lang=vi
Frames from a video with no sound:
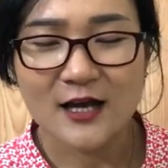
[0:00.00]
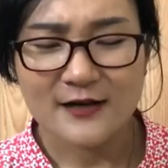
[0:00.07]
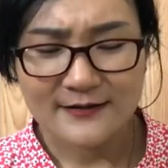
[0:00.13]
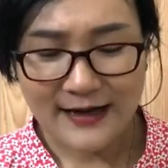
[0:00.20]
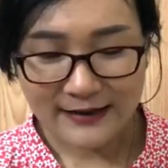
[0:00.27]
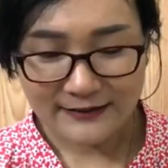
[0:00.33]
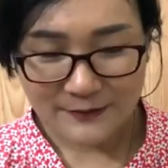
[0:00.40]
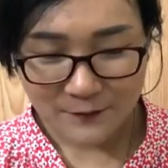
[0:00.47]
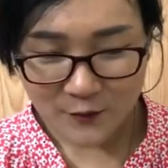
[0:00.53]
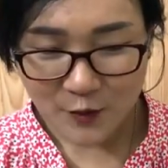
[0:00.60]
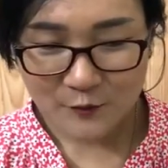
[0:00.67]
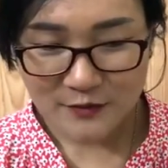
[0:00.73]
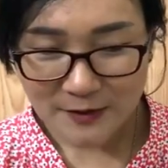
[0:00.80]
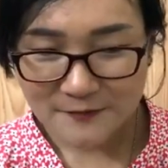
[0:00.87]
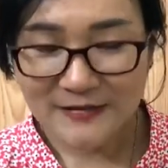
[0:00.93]
đặc điểm
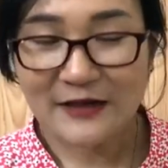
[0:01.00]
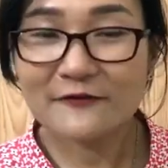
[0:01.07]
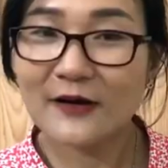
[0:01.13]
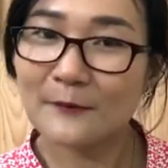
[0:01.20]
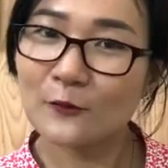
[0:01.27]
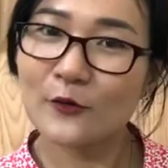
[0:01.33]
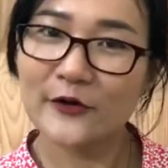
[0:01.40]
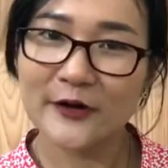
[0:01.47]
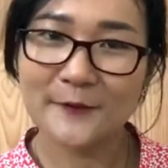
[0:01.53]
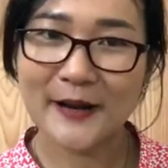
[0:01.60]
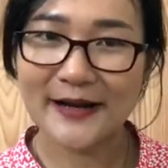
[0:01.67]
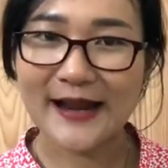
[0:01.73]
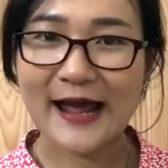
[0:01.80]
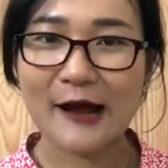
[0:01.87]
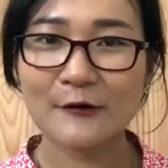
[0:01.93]
chung trong tác phẩm của cựu
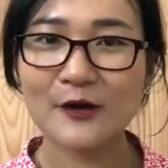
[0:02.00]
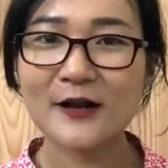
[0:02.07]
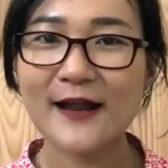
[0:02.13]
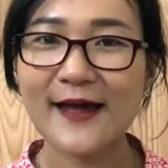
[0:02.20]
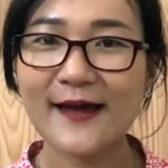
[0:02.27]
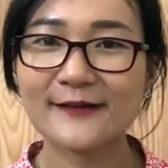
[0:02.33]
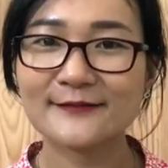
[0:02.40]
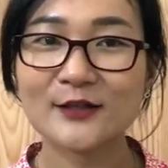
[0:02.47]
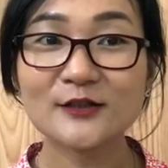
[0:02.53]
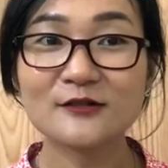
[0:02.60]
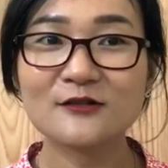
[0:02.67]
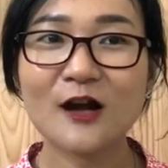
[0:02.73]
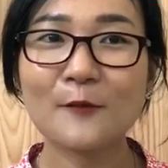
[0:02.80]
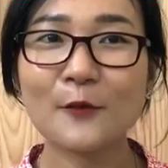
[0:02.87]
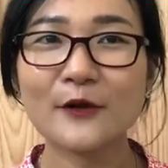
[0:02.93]
bà đào đó là nó thường
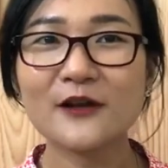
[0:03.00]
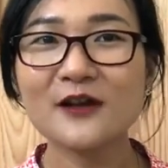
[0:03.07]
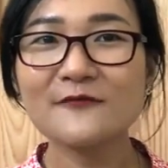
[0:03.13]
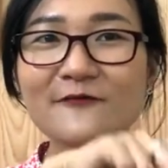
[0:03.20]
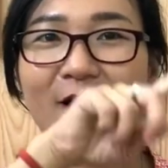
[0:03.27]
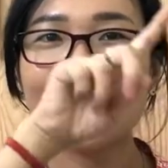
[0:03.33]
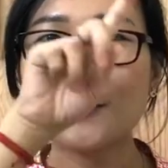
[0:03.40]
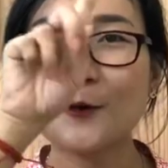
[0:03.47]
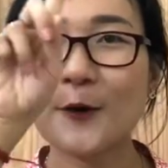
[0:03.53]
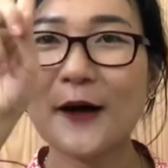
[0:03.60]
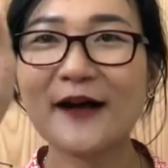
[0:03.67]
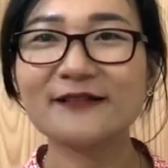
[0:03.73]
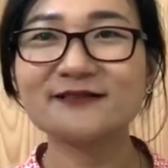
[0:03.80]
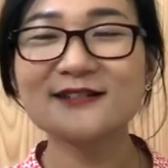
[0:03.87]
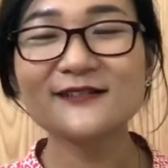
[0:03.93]
có một cái lớp vỏ bên
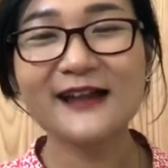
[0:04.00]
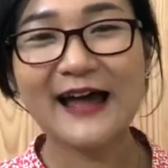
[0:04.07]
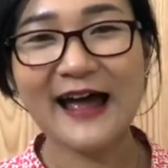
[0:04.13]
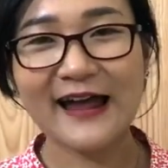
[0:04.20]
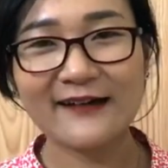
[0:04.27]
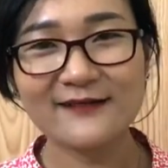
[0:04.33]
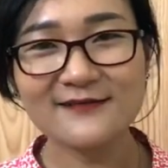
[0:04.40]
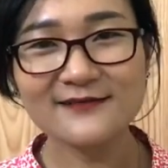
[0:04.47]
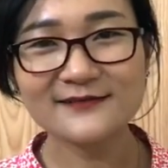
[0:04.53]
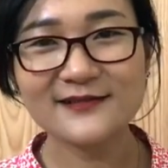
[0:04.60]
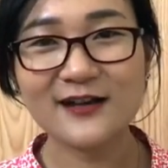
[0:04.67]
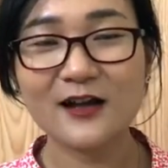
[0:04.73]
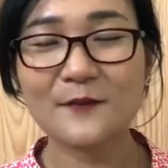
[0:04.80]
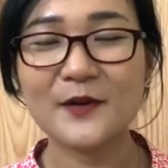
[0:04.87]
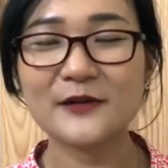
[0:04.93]
ngoài rất là hài hước
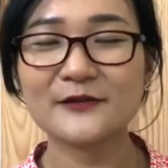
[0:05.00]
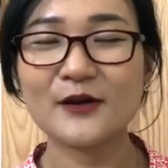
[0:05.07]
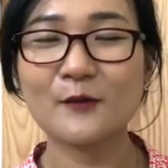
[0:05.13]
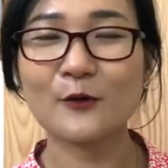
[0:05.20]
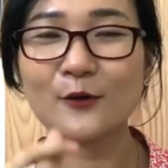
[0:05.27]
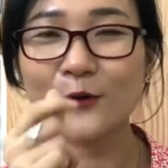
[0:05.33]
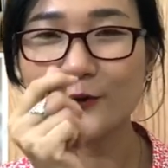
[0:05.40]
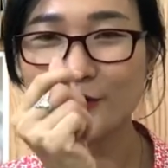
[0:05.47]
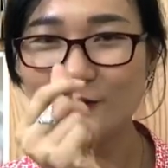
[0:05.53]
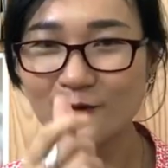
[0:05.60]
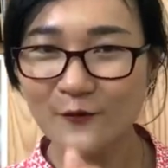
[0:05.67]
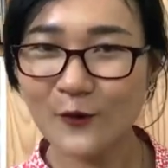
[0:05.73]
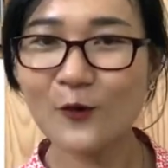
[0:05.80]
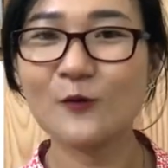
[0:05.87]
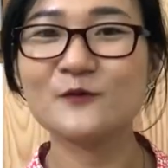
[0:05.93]
đựng ở bên trong một nội dung
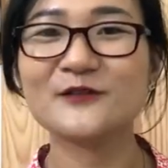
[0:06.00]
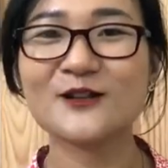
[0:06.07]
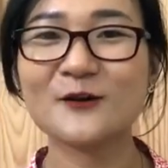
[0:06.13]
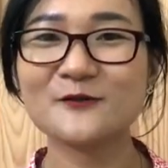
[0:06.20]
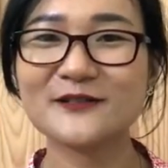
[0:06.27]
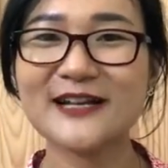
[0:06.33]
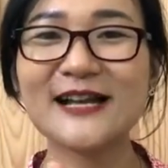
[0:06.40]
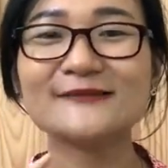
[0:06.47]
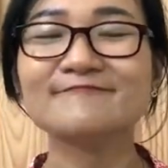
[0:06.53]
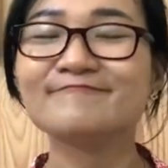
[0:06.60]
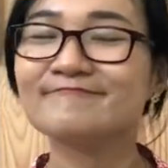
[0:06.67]
vô cùng sâu sắc